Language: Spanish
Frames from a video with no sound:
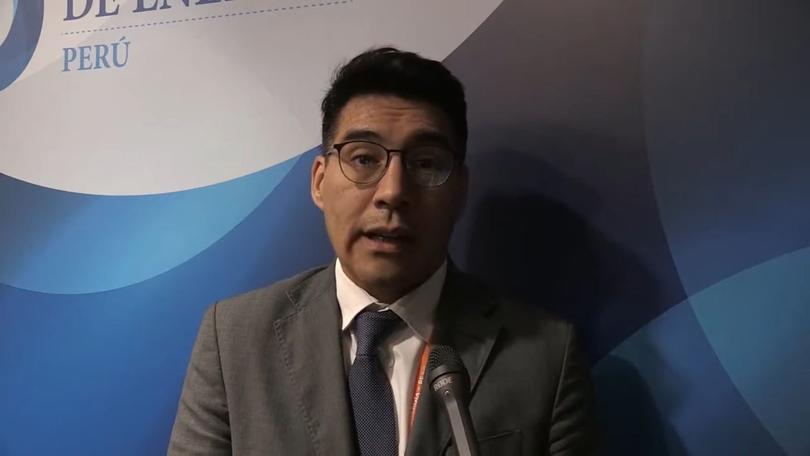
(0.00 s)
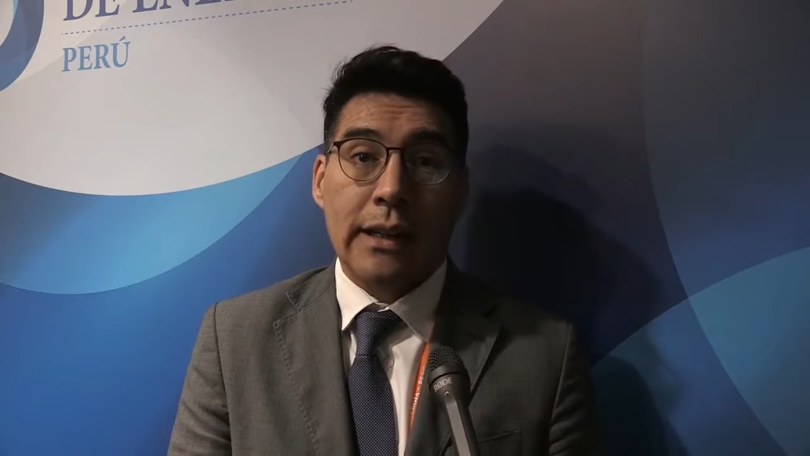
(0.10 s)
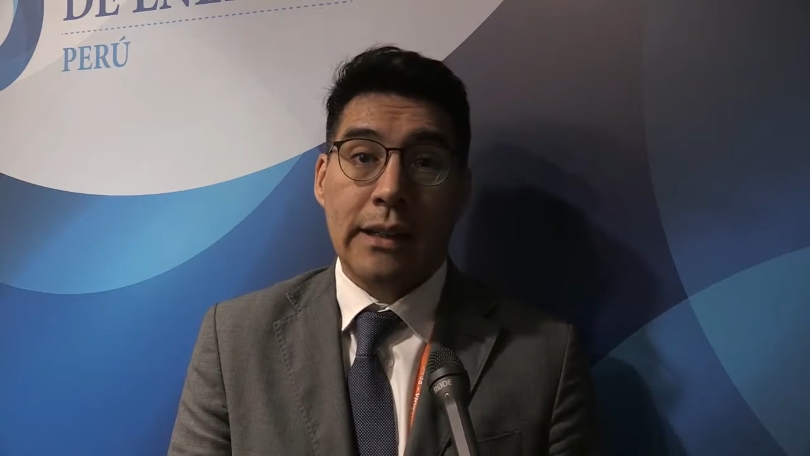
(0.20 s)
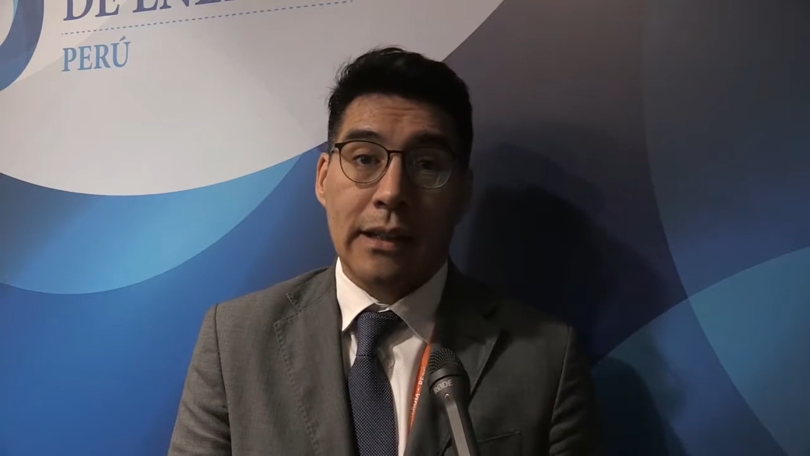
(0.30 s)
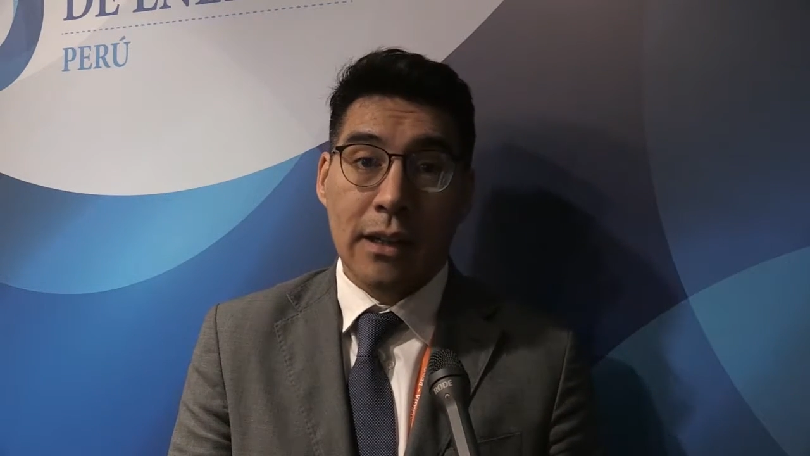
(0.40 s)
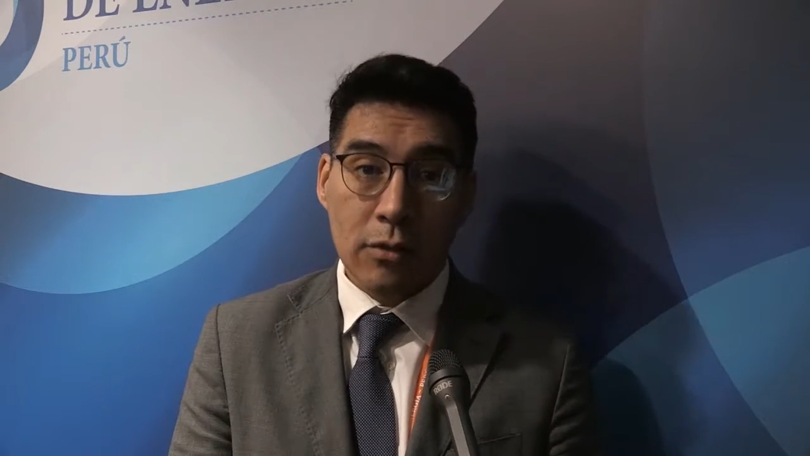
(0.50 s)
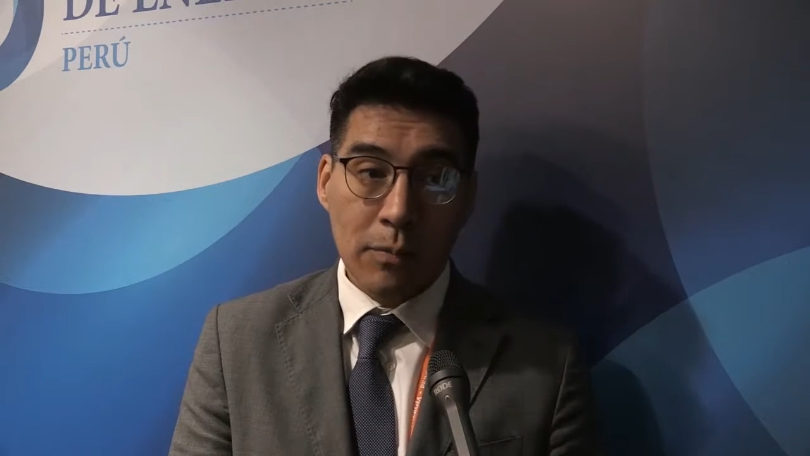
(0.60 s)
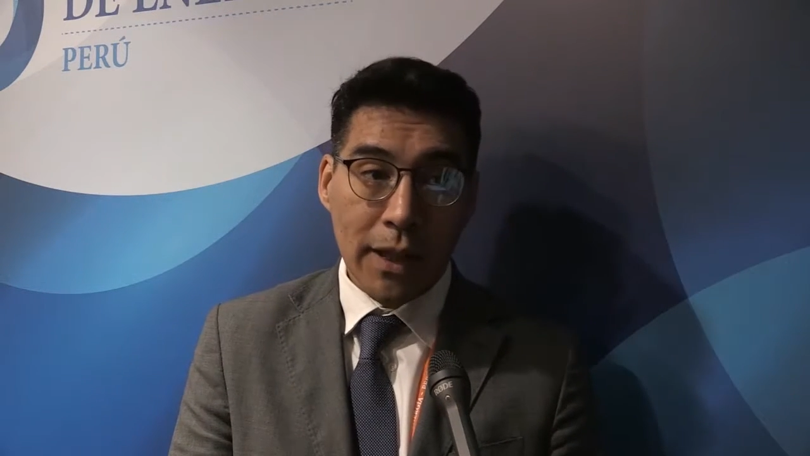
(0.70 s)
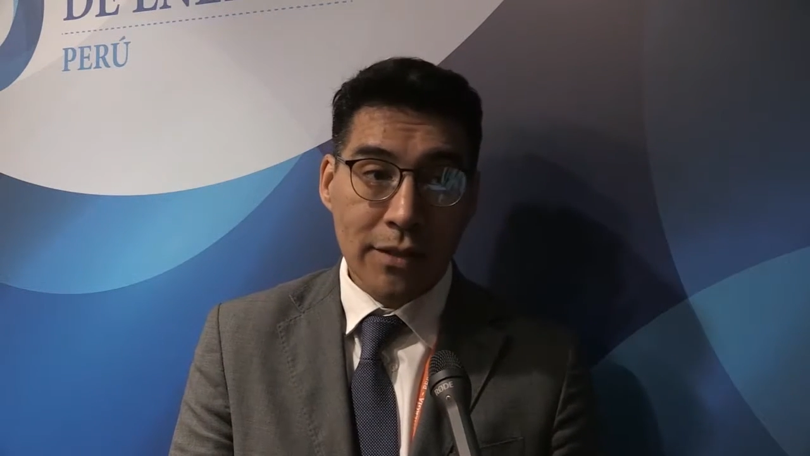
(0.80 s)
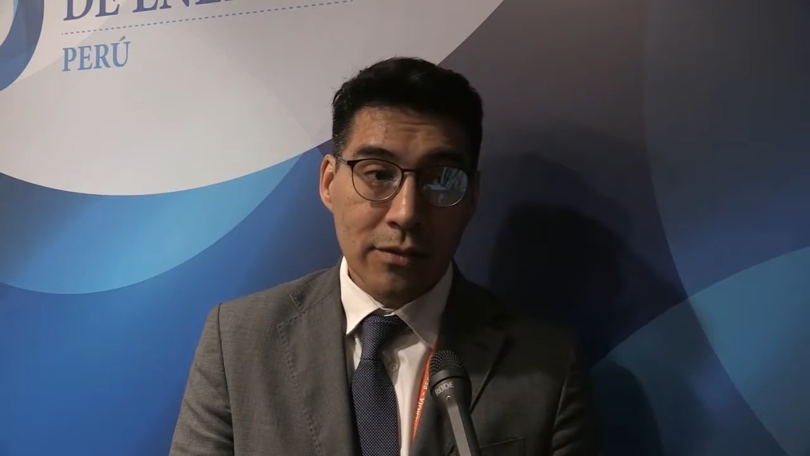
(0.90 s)
en el largo
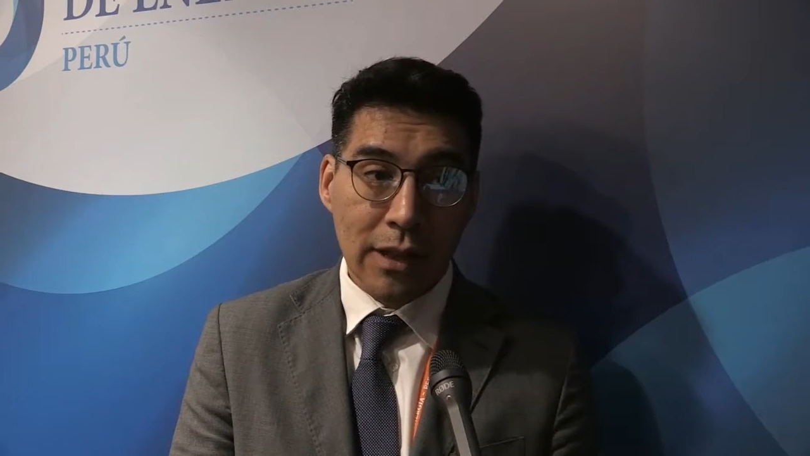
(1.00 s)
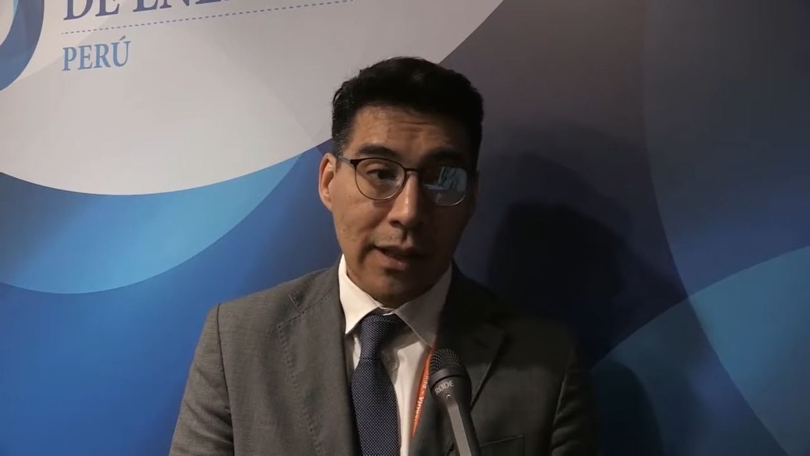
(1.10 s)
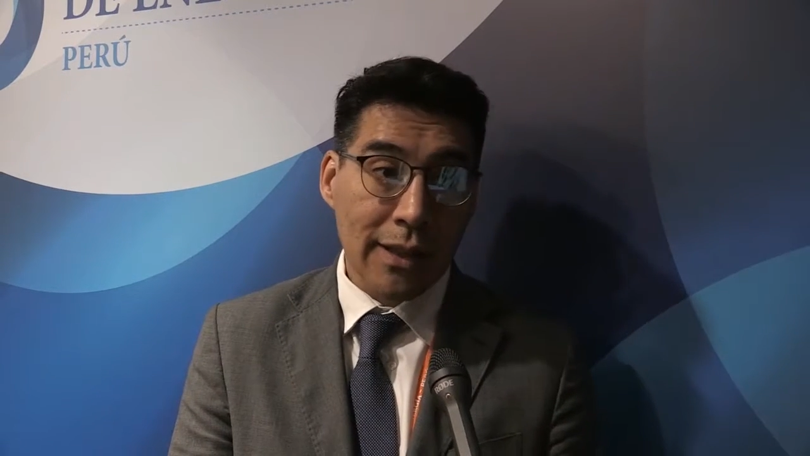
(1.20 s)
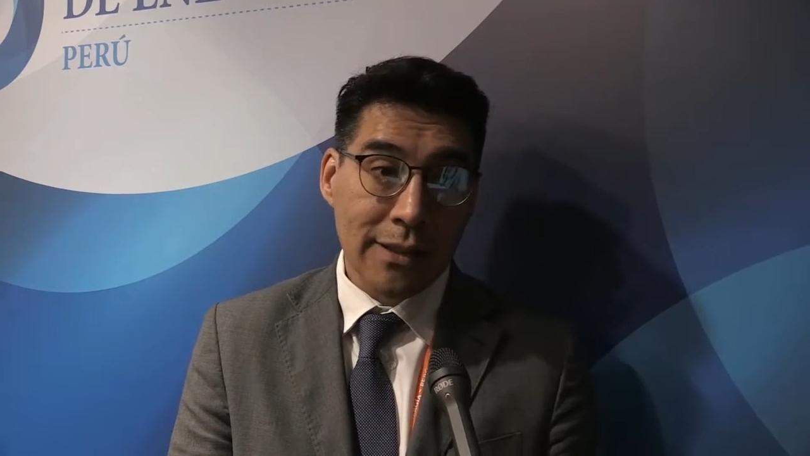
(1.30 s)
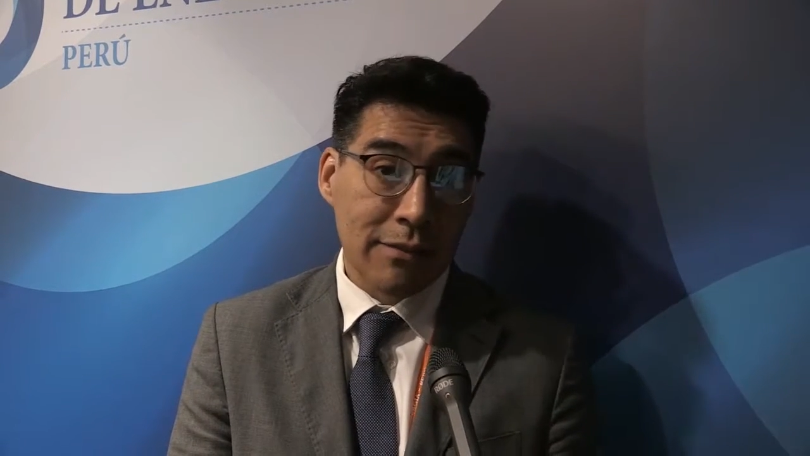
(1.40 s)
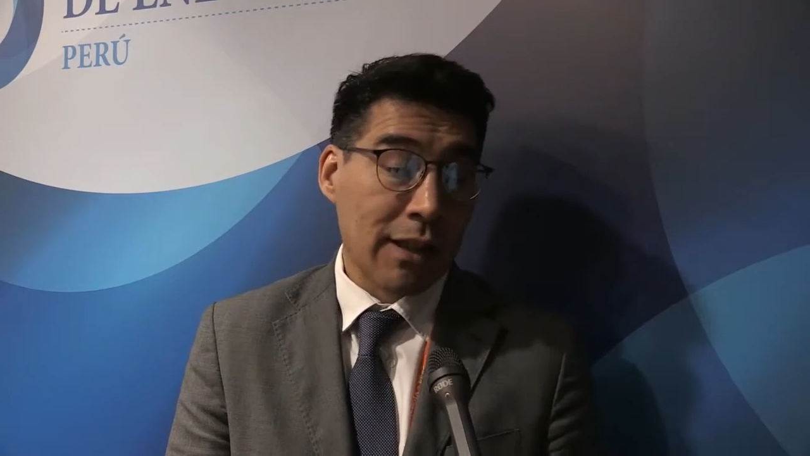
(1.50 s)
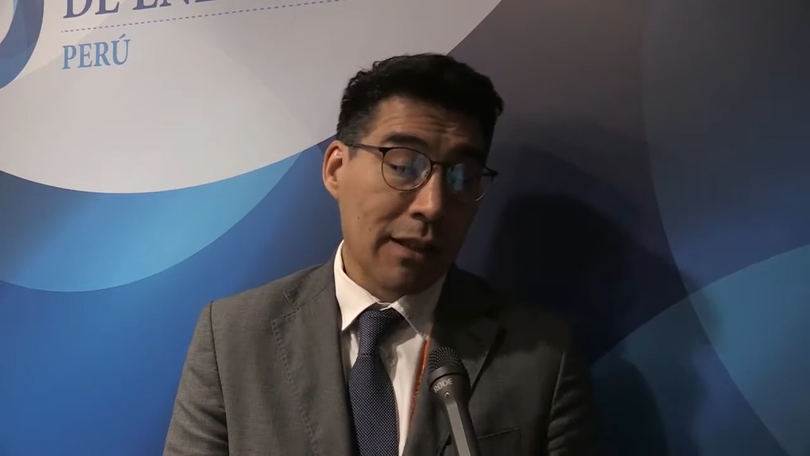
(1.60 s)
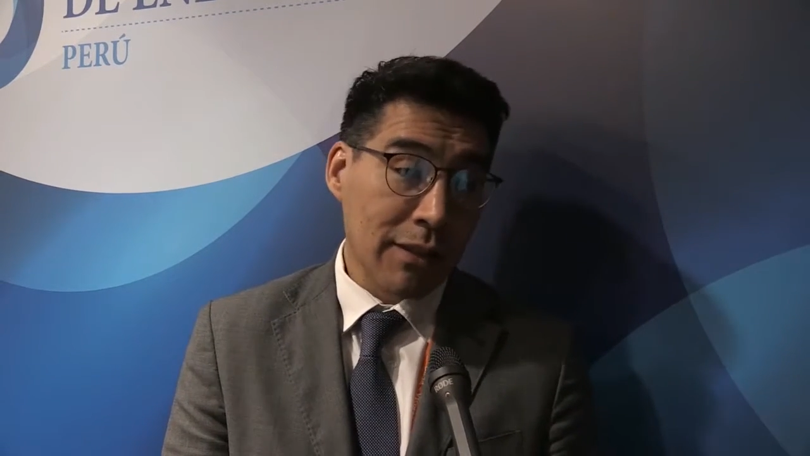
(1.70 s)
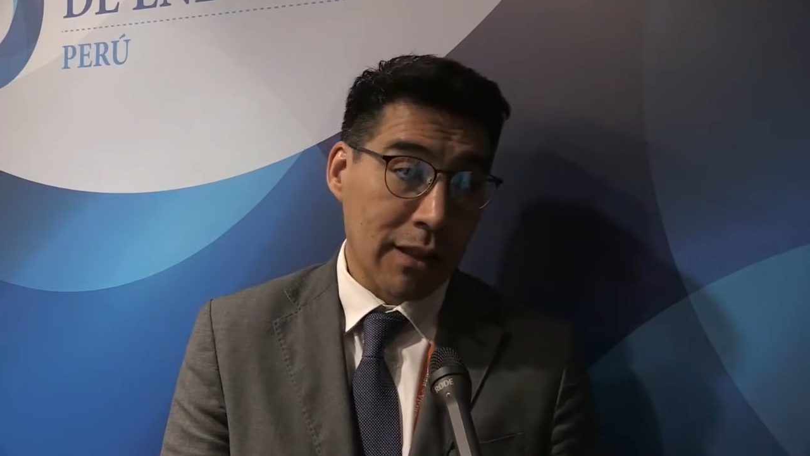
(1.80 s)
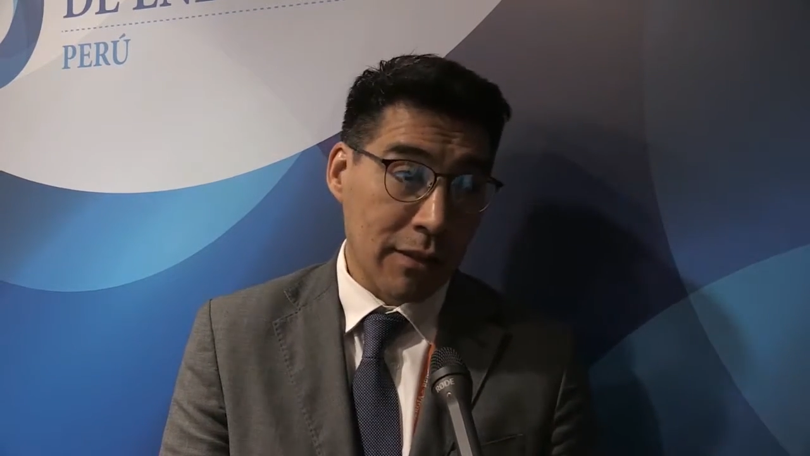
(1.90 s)
plazo el gas se va a
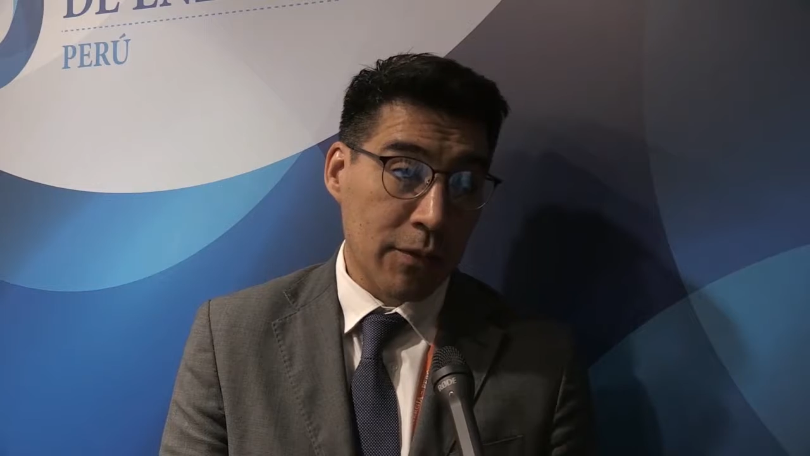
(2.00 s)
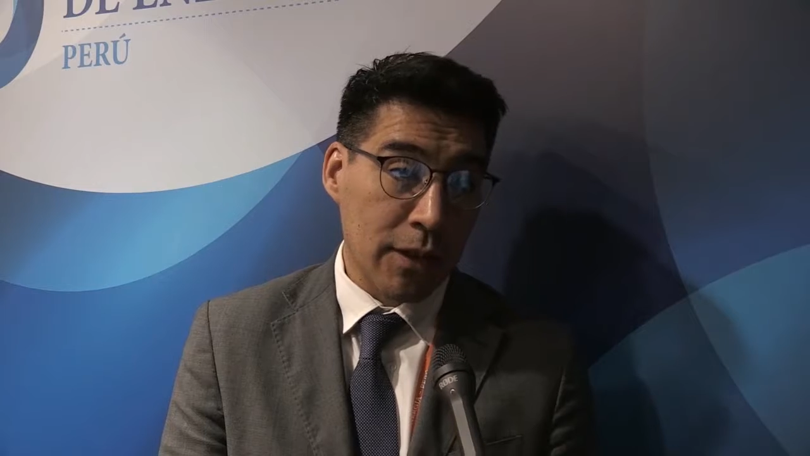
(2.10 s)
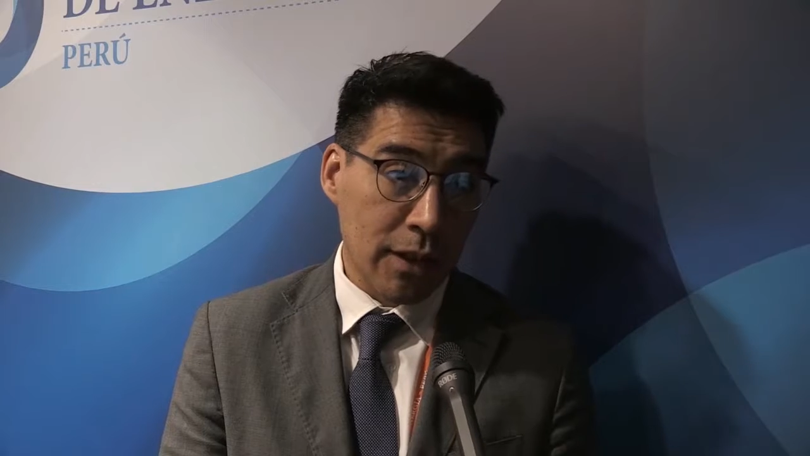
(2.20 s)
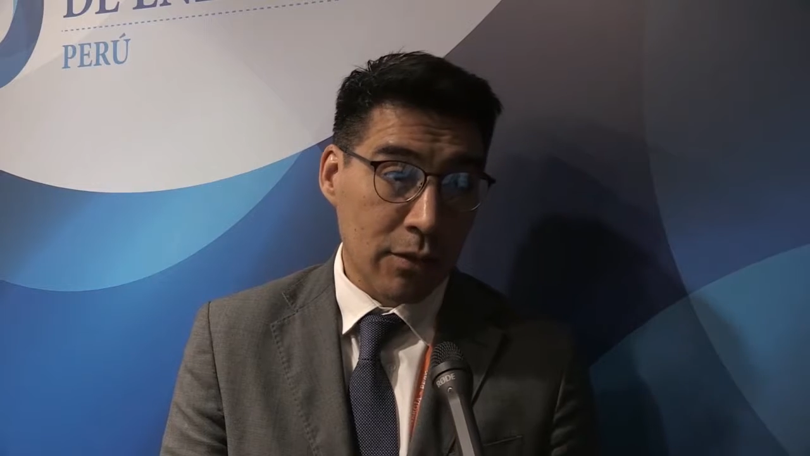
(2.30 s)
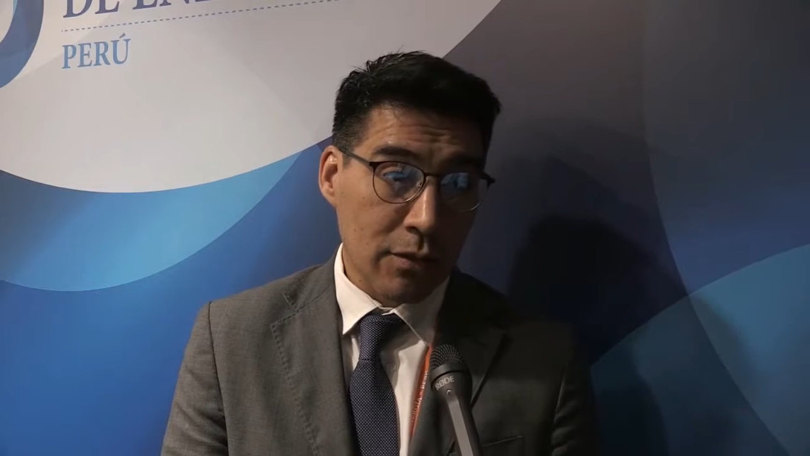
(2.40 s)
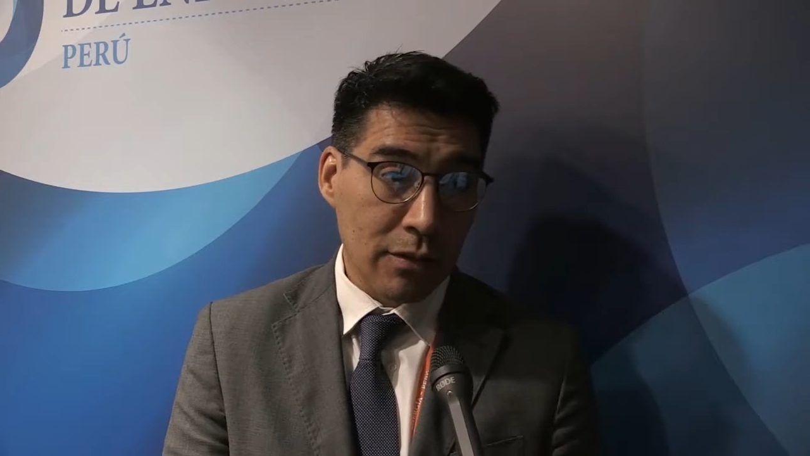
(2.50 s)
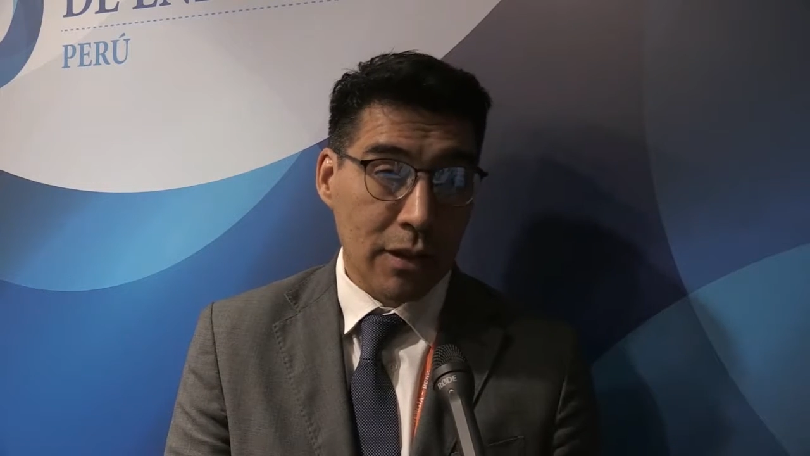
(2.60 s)
acabar, es finito,